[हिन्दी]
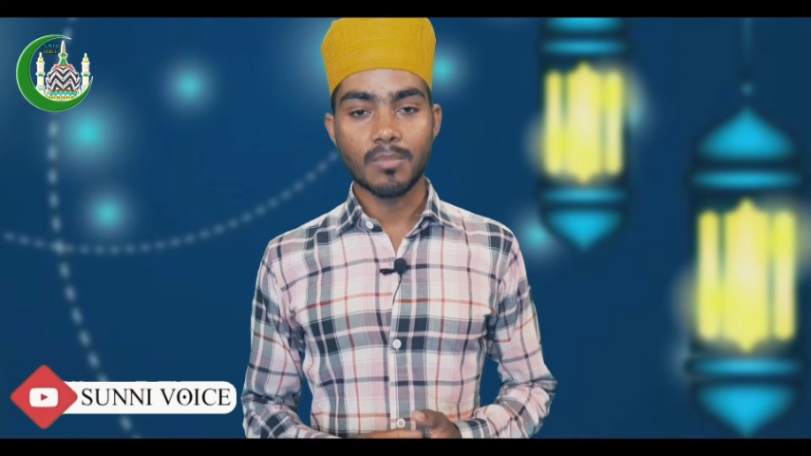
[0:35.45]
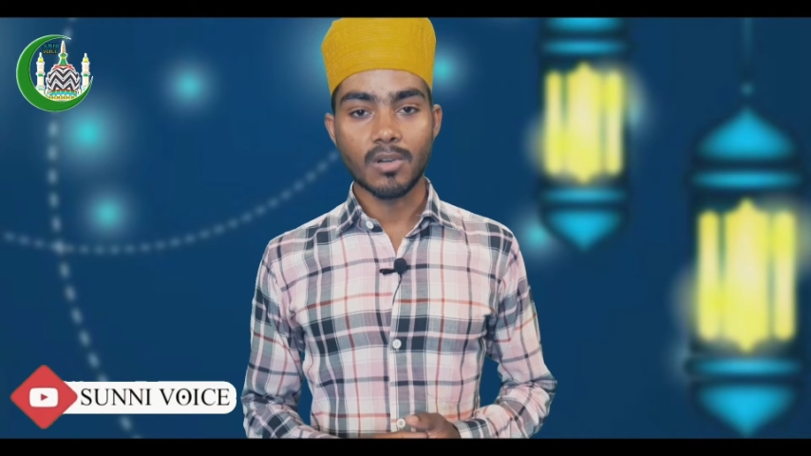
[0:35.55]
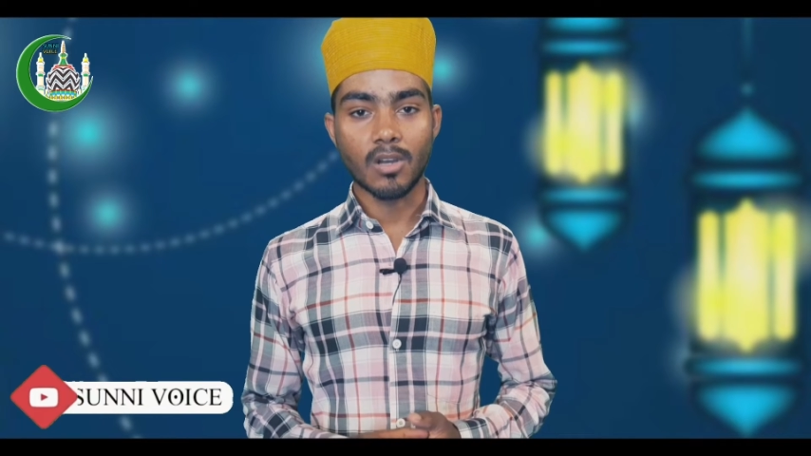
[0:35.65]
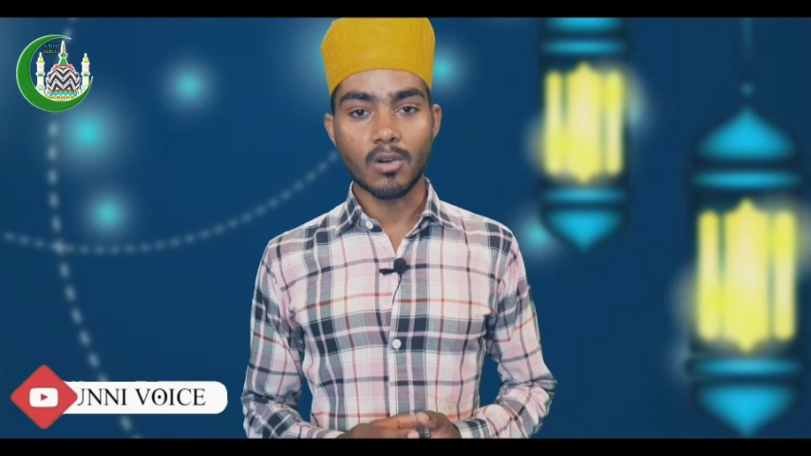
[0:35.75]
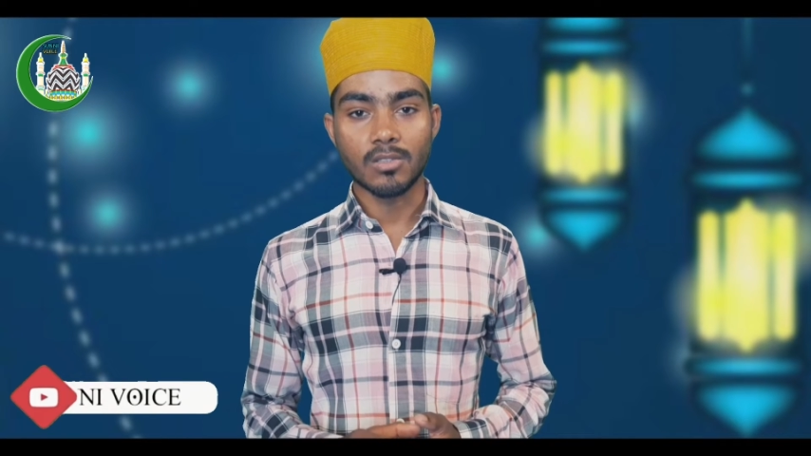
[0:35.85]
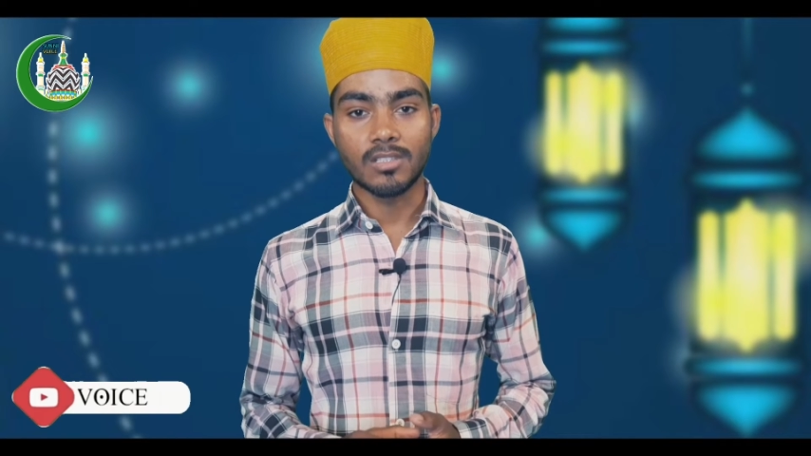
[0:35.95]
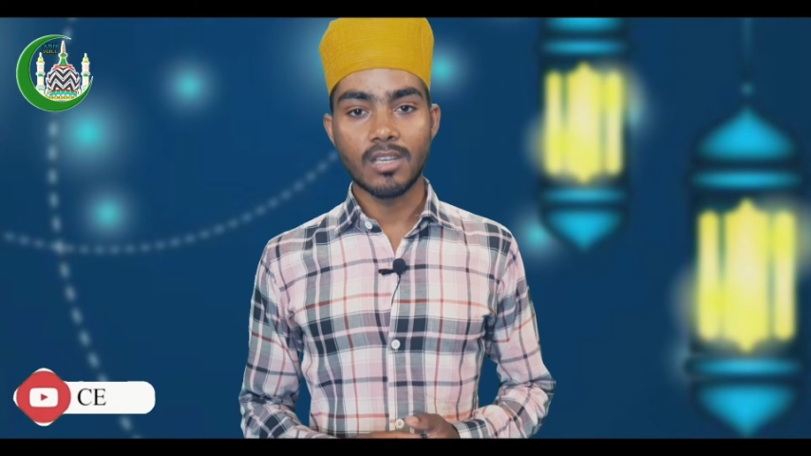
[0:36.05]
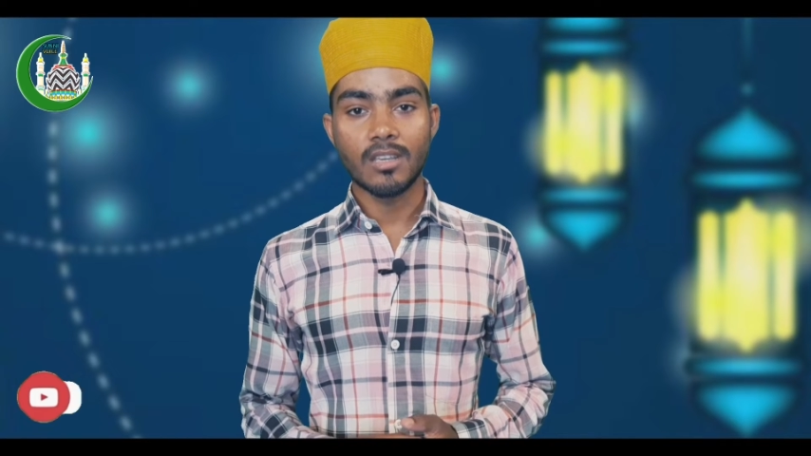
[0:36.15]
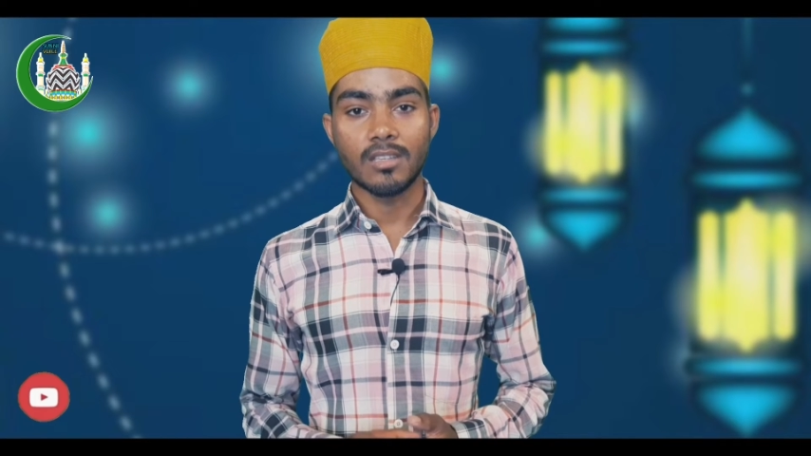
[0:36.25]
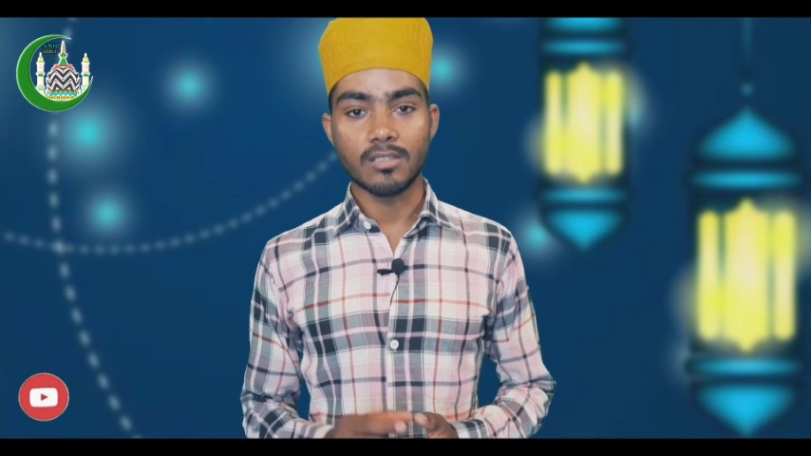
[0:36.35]
आप
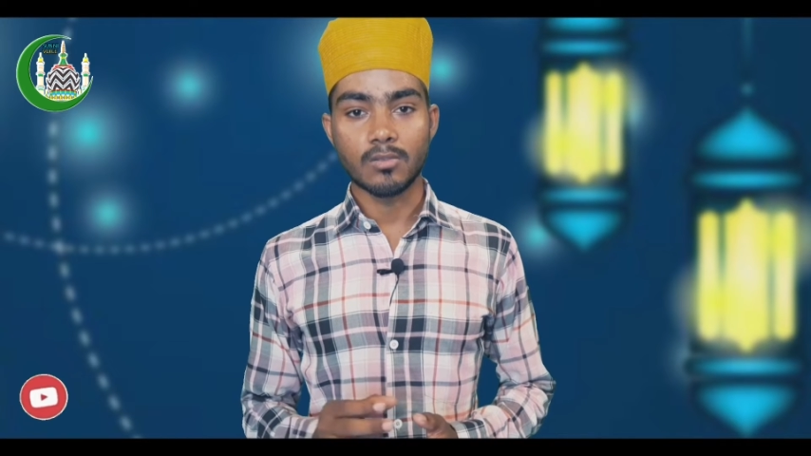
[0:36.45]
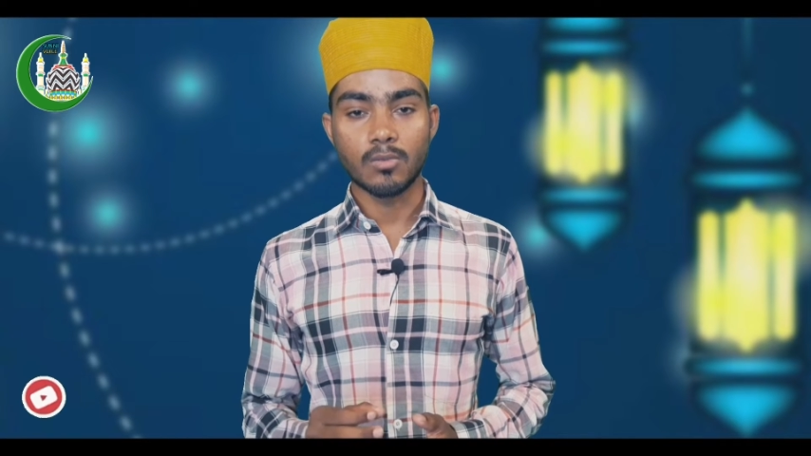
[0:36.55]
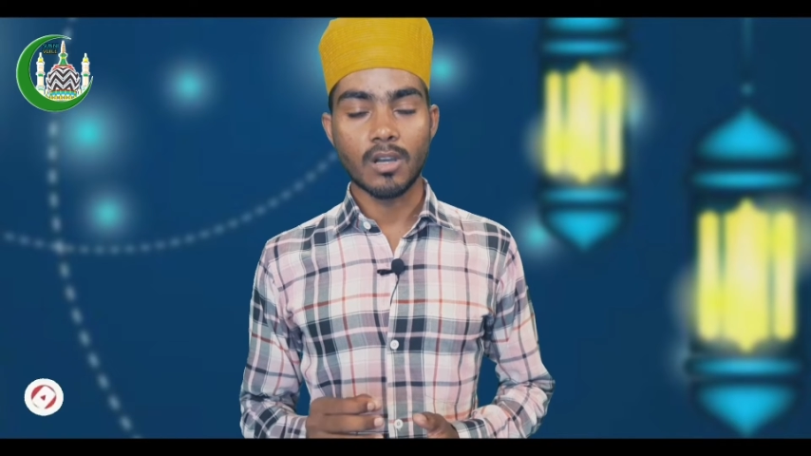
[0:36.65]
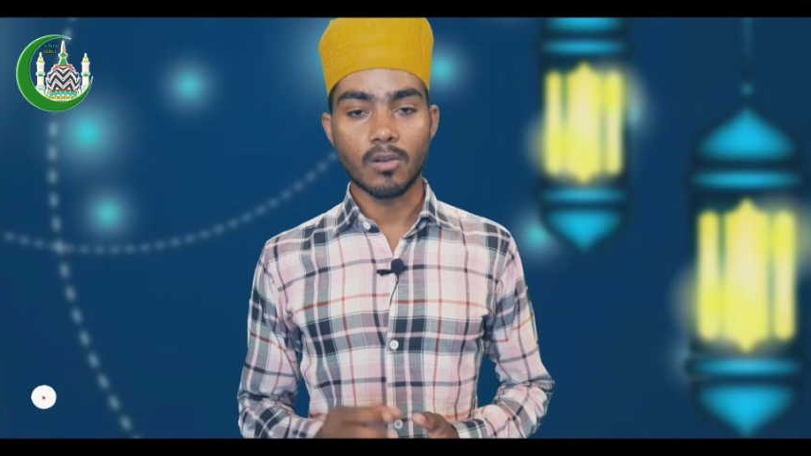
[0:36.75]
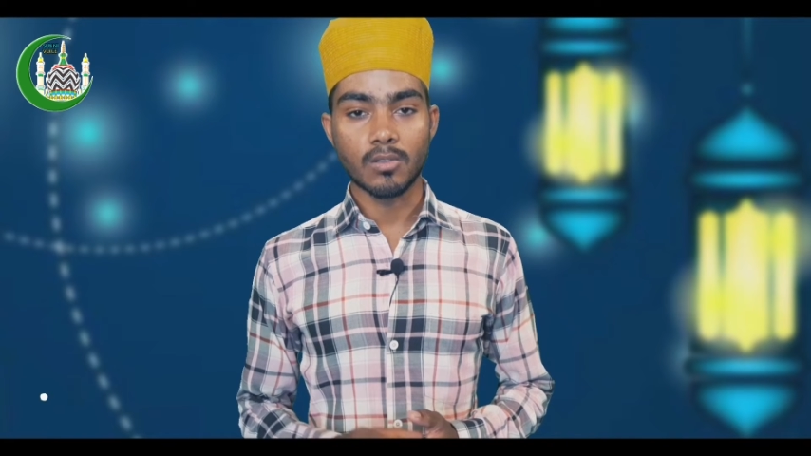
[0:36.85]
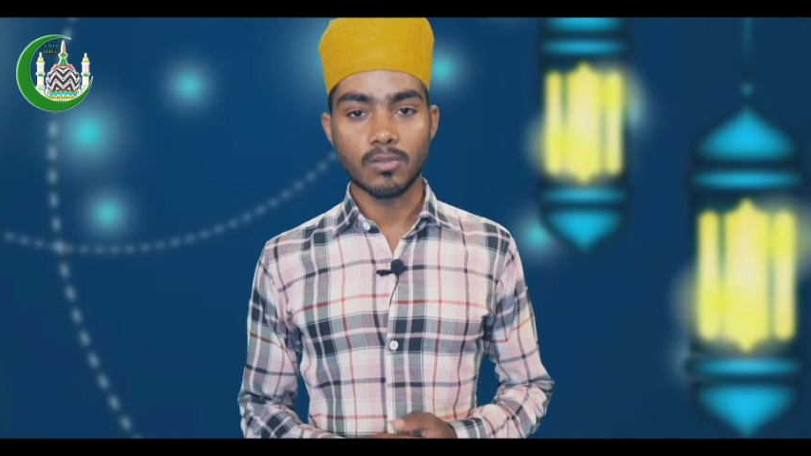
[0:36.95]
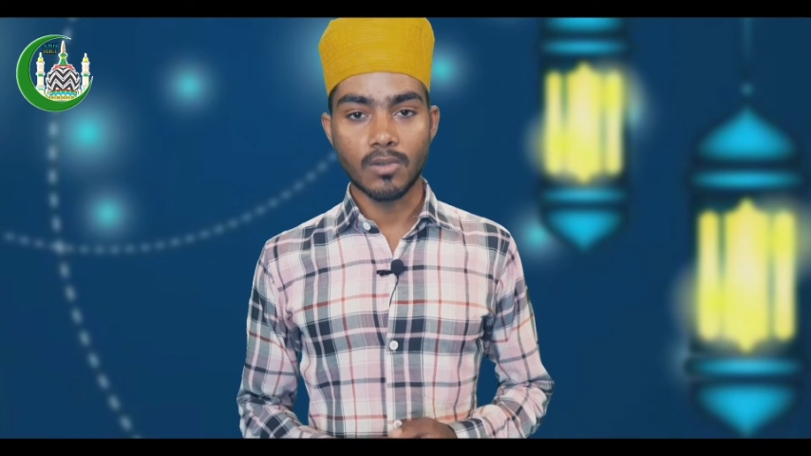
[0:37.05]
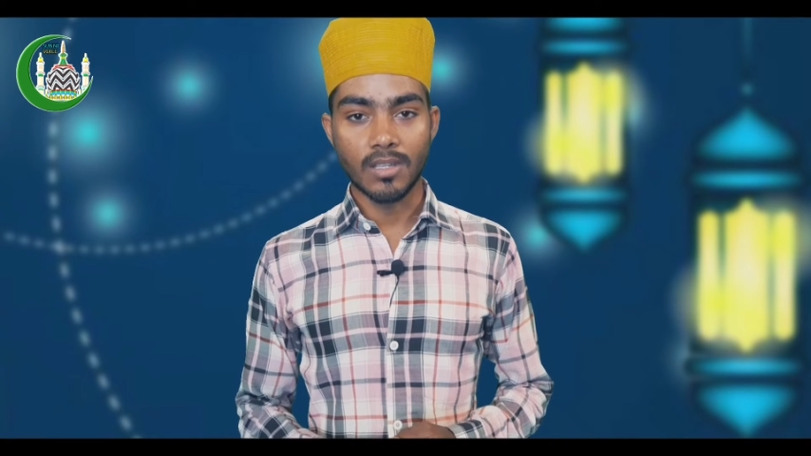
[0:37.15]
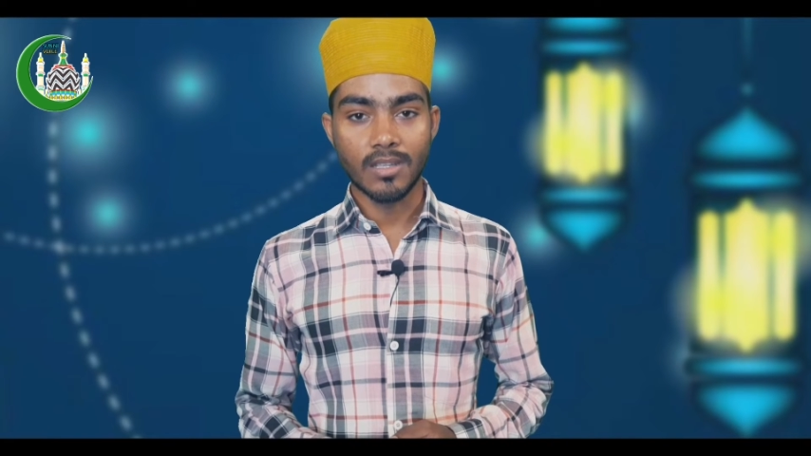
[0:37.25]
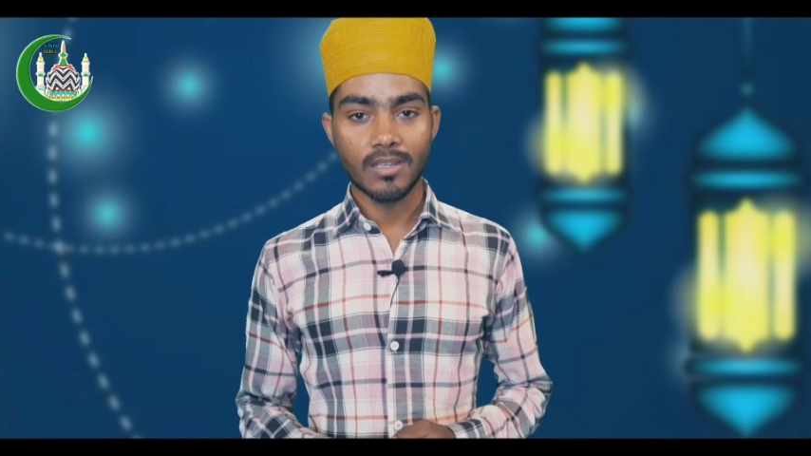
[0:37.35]
गौर से इस दुआ
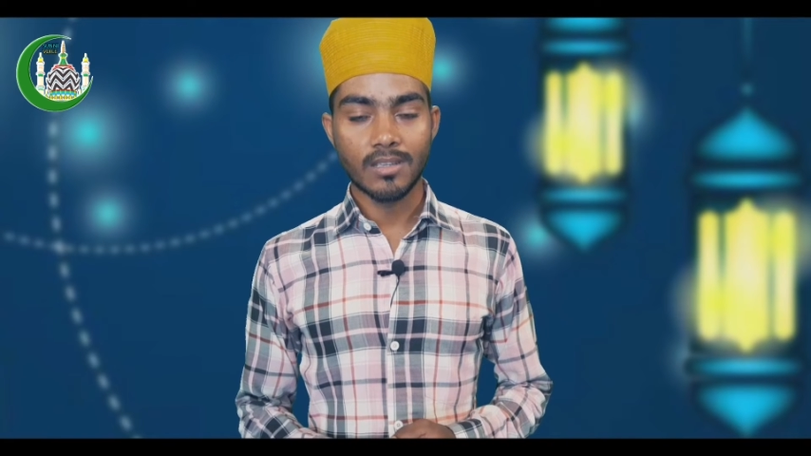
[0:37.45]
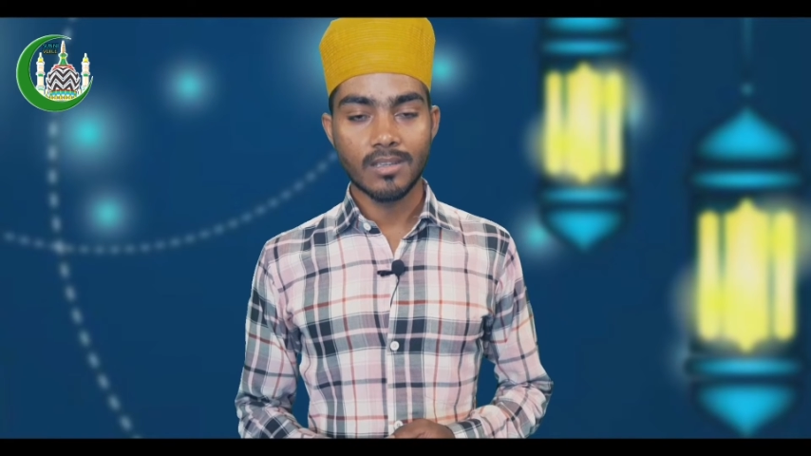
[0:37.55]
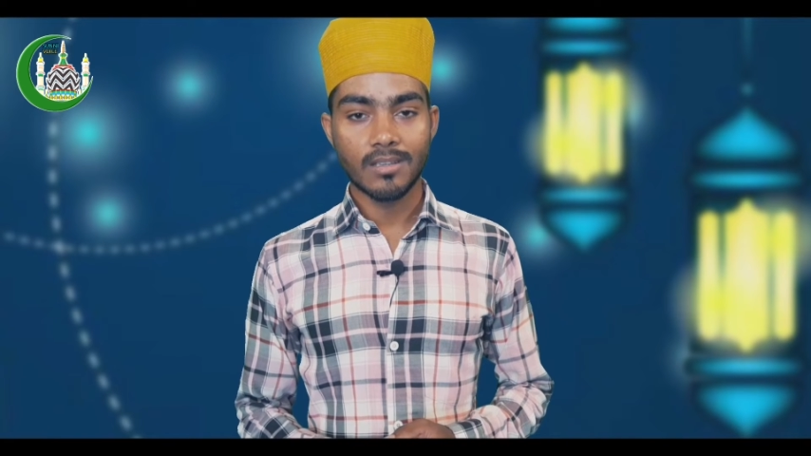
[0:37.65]
को सुने